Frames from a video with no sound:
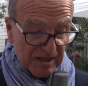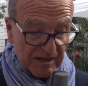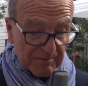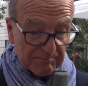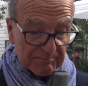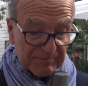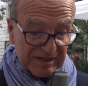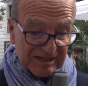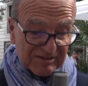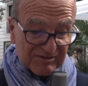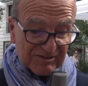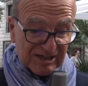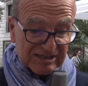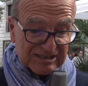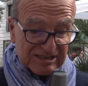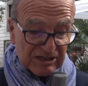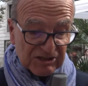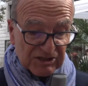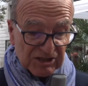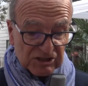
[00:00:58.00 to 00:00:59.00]
Mientras
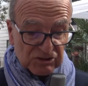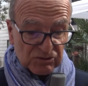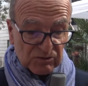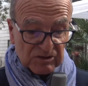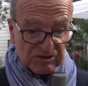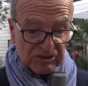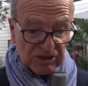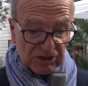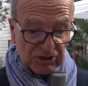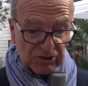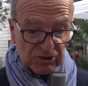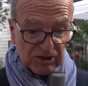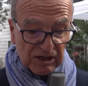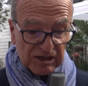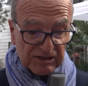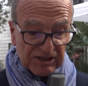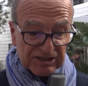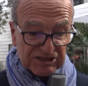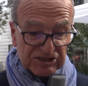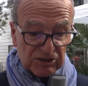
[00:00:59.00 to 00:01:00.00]
hacía en su interior
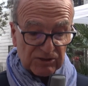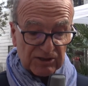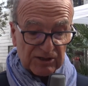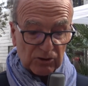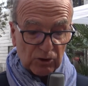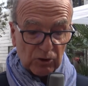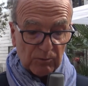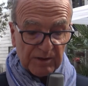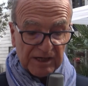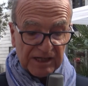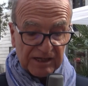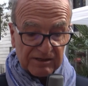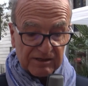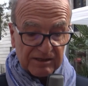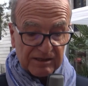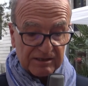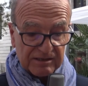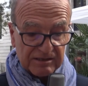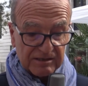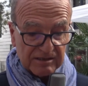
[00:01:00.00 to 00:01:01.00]
el deseo de
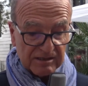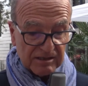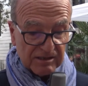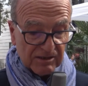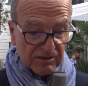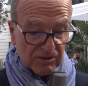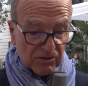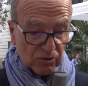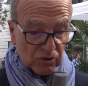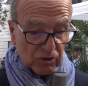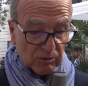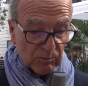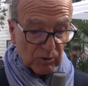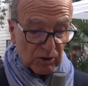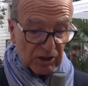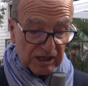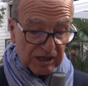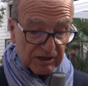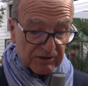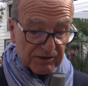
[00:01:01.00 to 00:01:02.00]
recuperarla, como
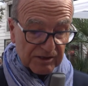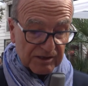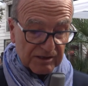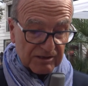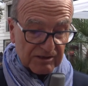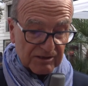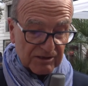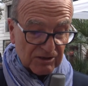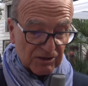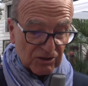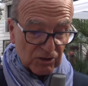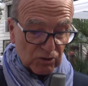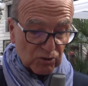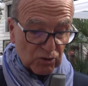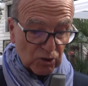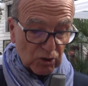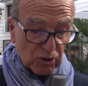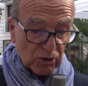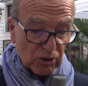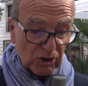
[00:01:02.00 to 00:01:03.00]
crece
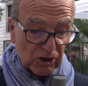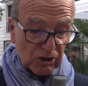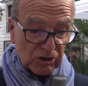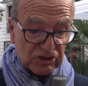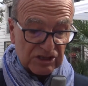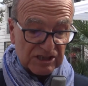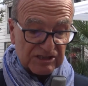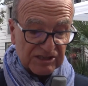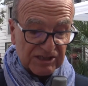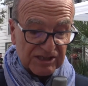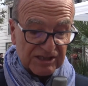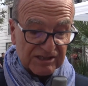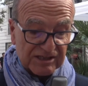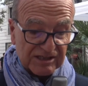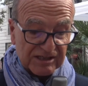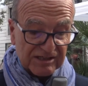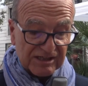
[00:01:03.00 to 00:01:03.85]
todo lo que no se tiene